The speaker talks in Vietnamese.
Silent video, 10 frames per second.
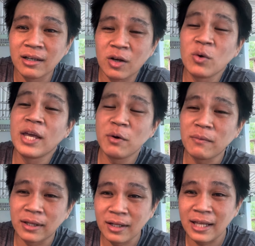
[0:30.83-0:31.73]
con chiên của
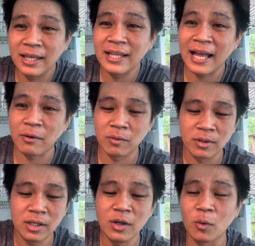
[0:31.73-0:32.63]
mình nó là như thế nào
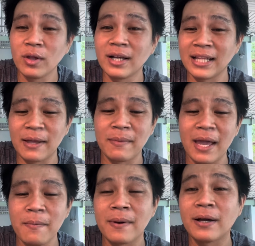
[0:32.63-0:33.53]
ví dụ như anh em
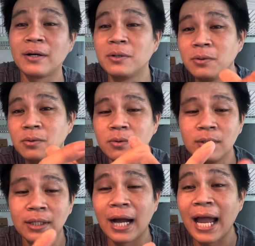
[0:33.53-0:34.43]
ghép thú
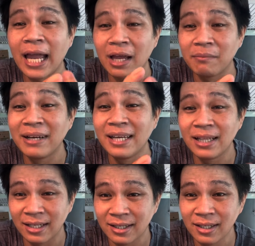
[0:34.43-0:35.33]
than mi
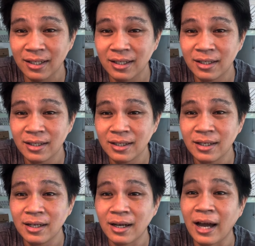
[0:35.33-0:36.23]
lửa
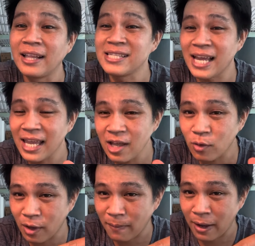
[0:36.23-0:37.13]
thì nó sáng với
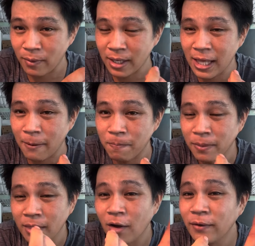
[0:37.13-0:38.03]
con tròn màu nha cả nhà
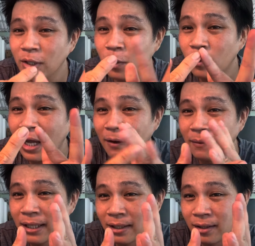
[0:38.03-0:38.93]
đối với thú khang
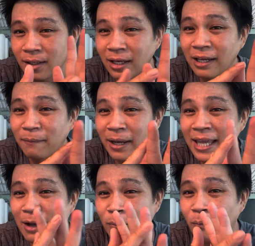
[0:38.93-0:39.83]
mi lửa thì mấy
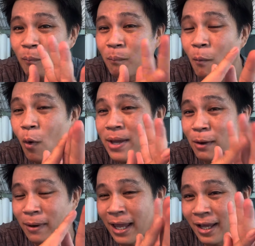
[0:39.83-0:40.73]
cái dòng bốn cái
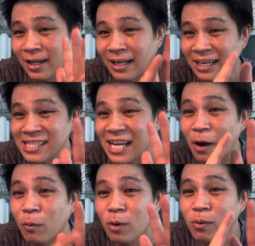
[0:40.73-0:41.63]
dòng này á, là nó sẽ
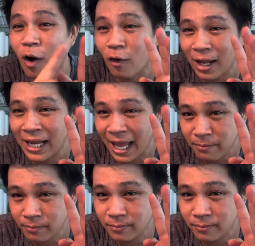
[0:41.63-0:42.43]
không có đúc con nó ăn cám